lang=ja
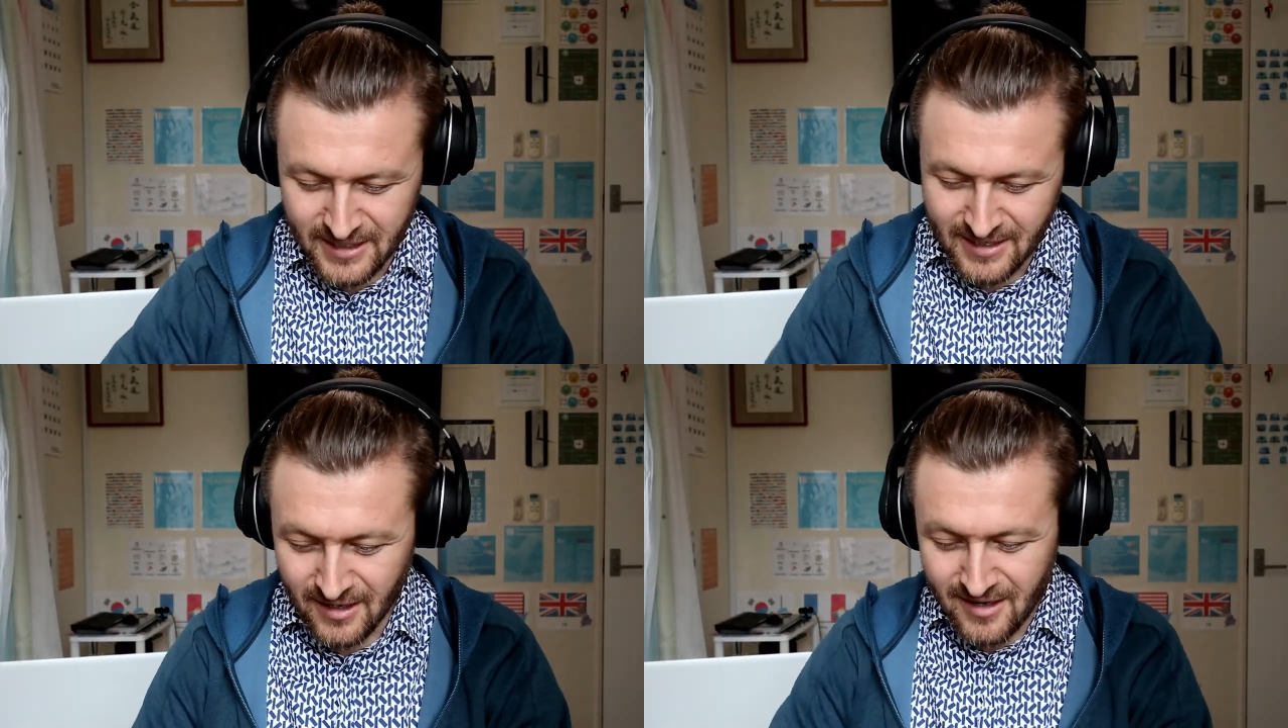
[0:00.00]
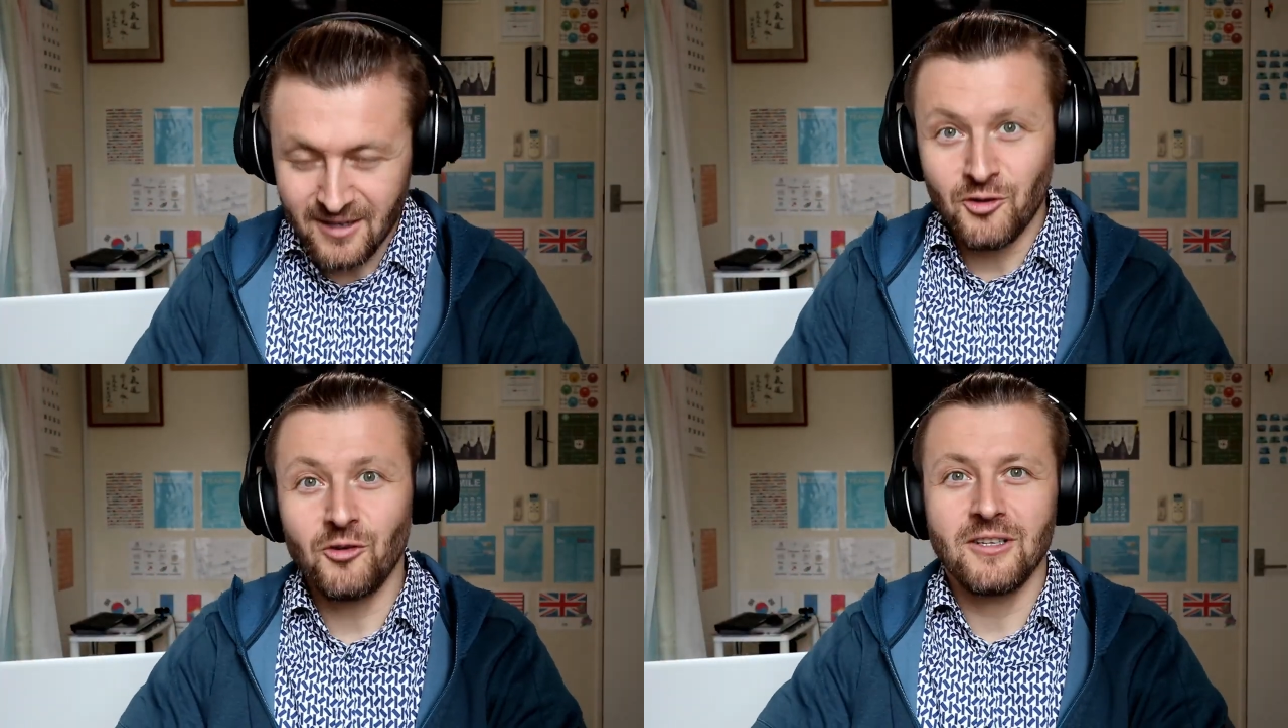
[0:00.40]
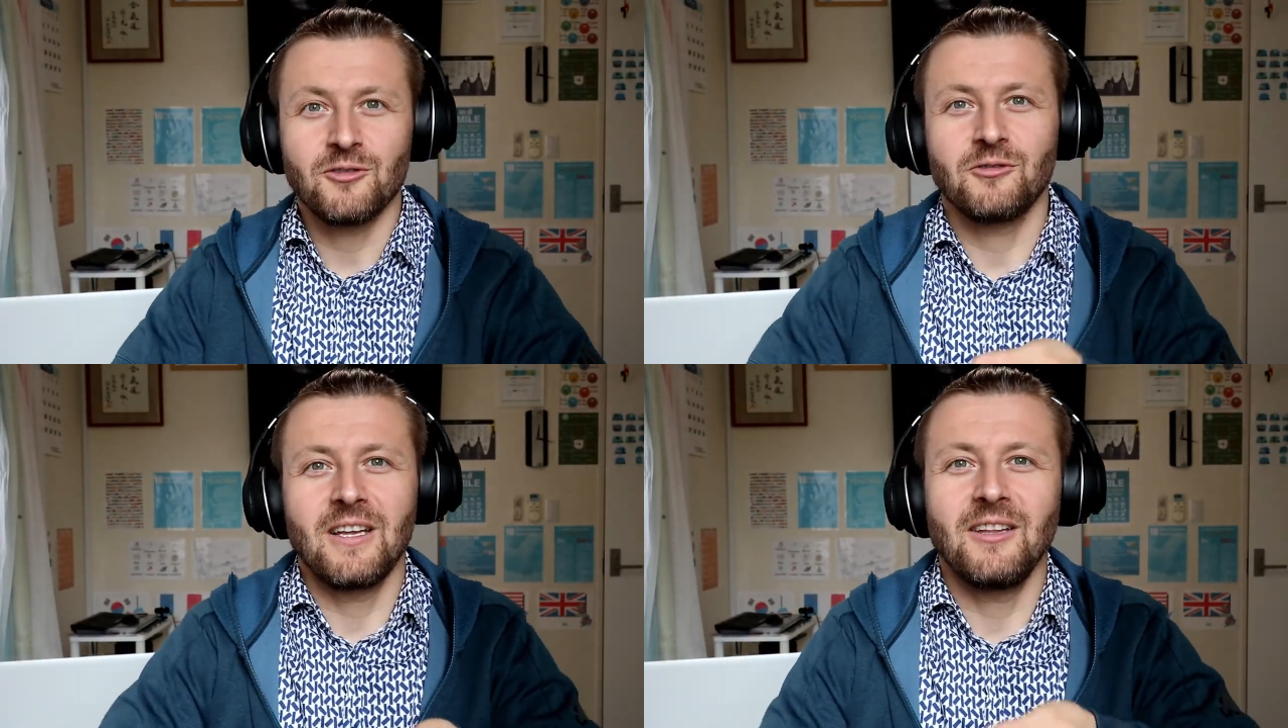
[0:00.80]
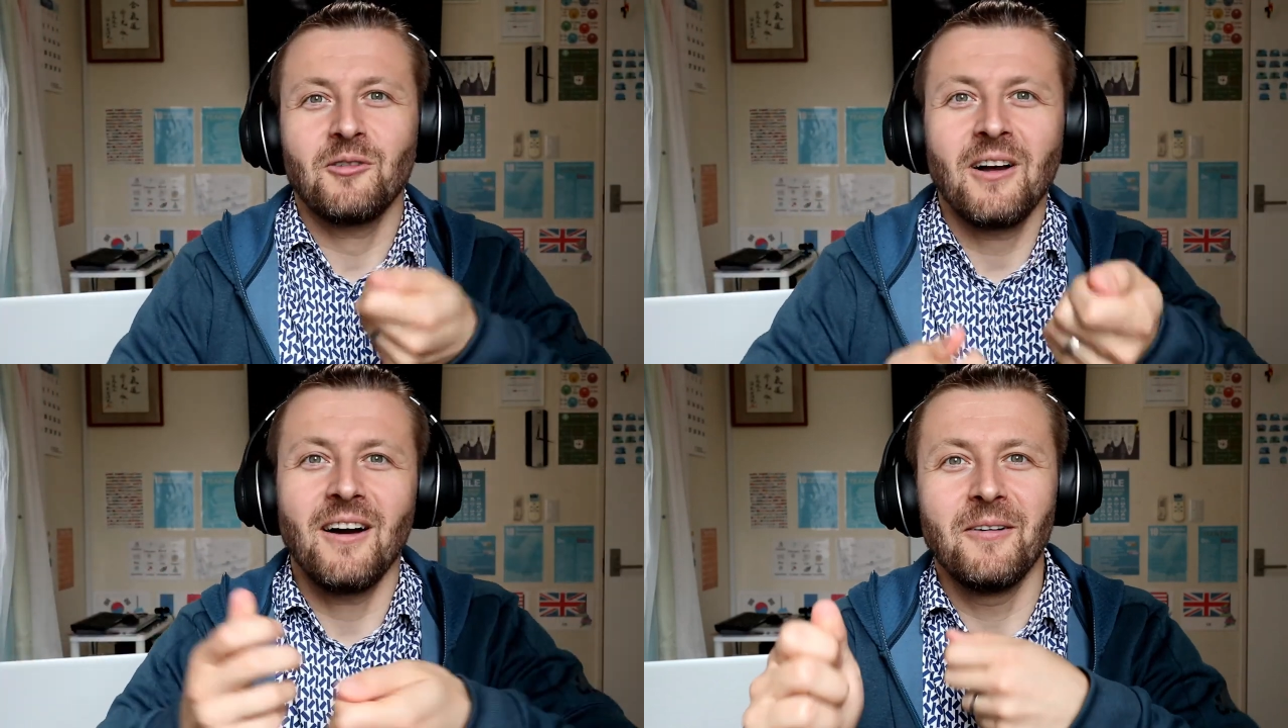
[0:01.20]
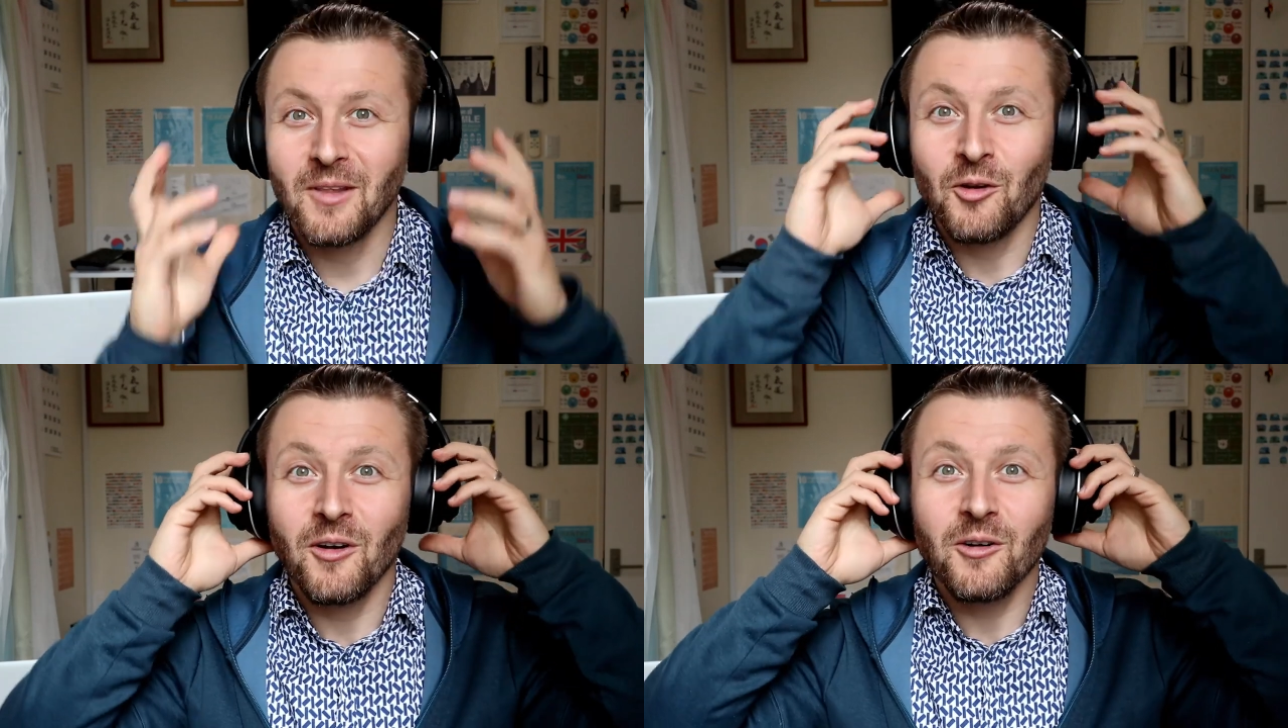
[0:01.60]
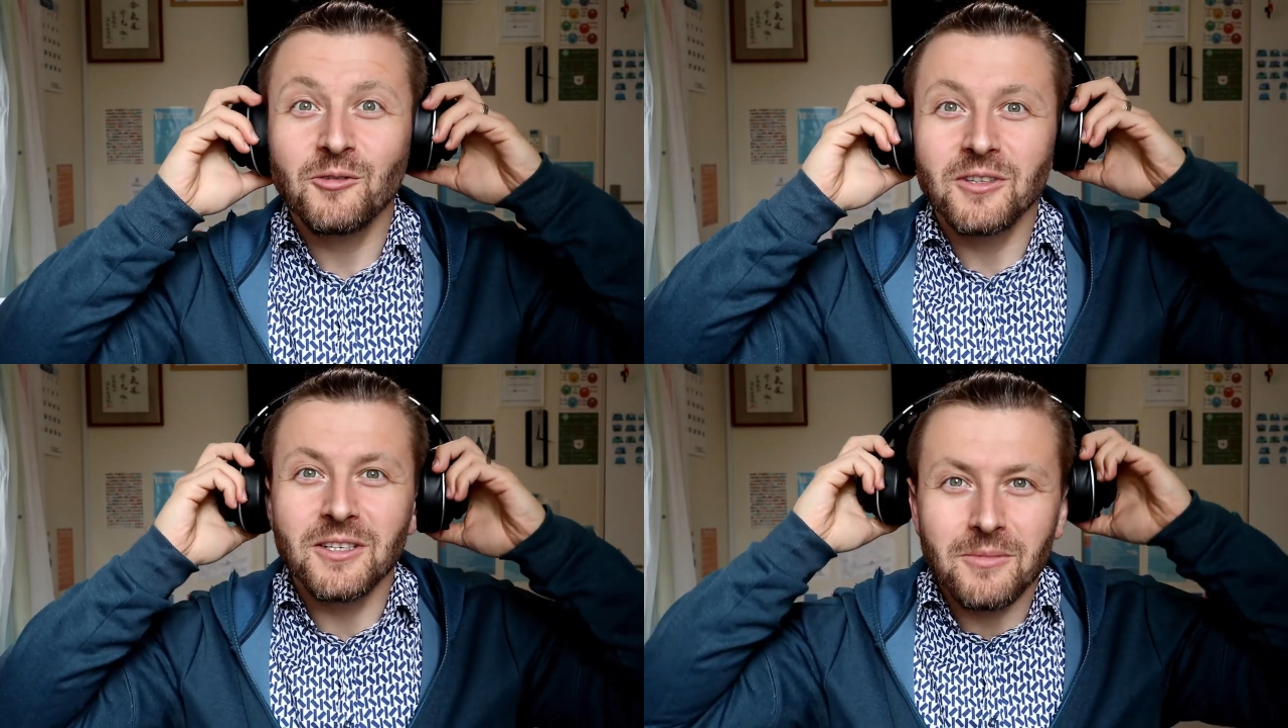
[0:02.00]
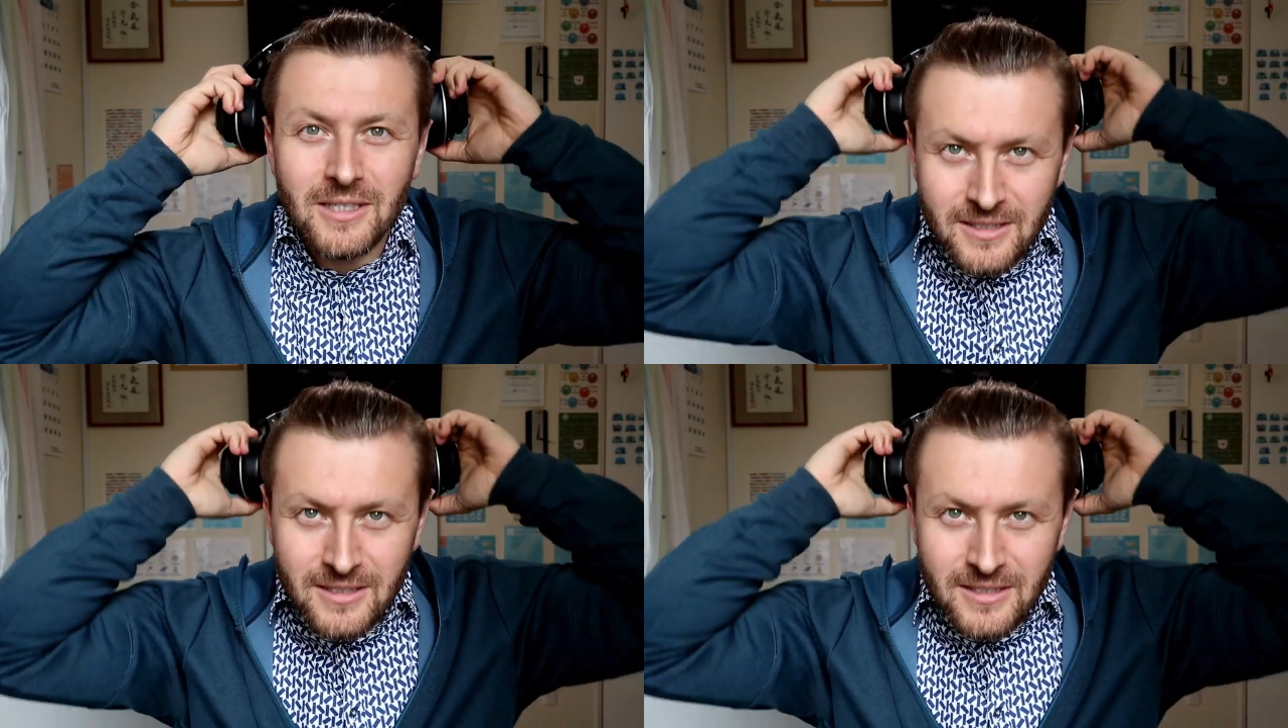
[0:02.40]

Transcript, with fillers: きながら料理作ったりとかいろんなことできま